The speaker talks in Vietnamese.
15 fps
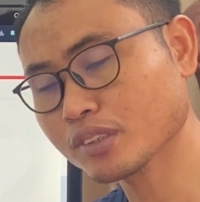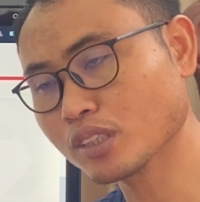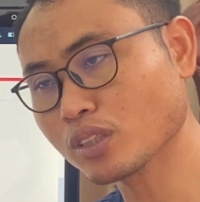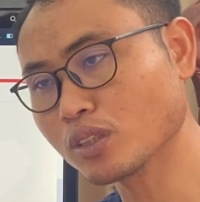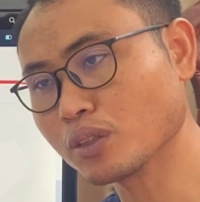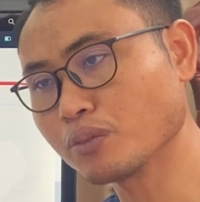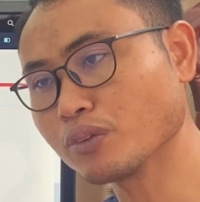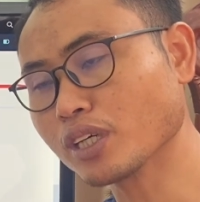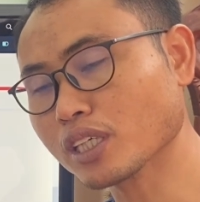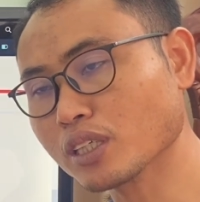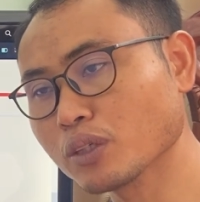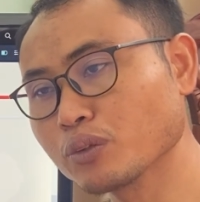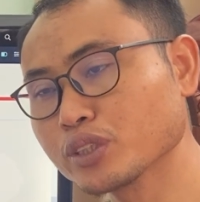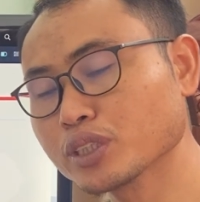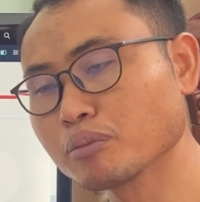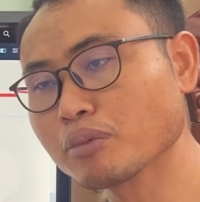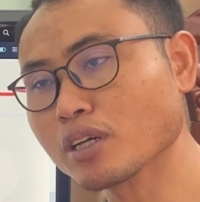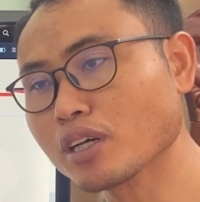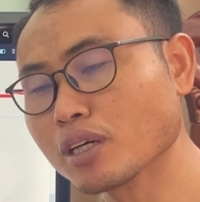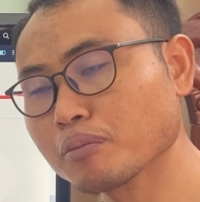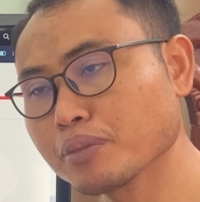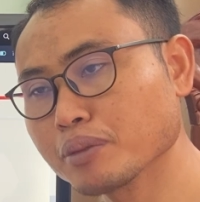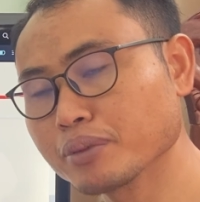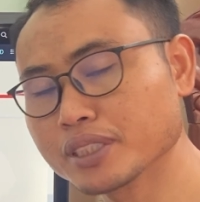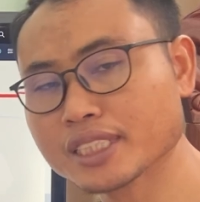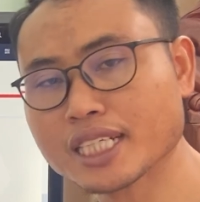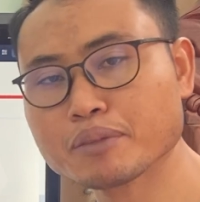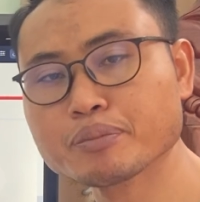có vót lui chìm long bị Prasad